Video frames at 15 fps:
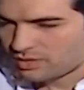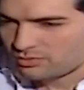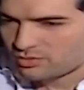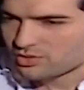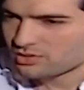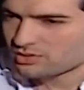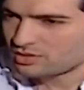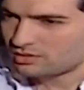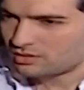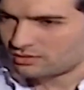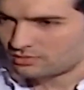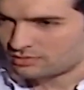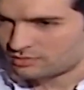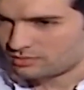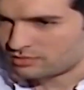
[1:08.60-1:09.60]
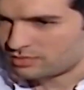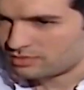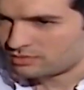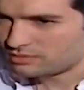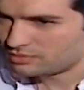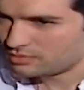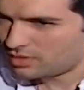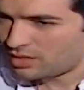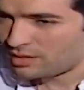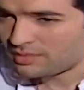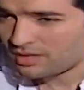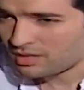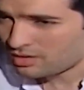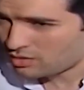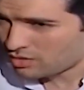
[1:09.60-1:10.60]
بص يا ساره انا
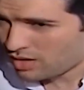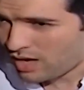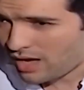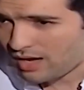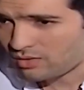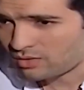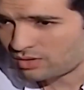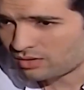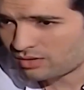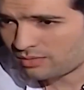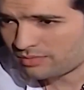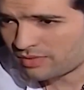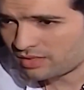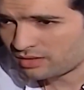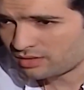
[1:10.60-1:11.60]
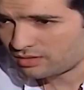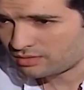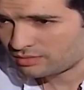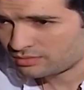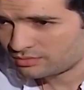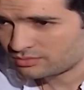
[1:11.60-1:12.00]
من هنا ورايا احاول اقرب منك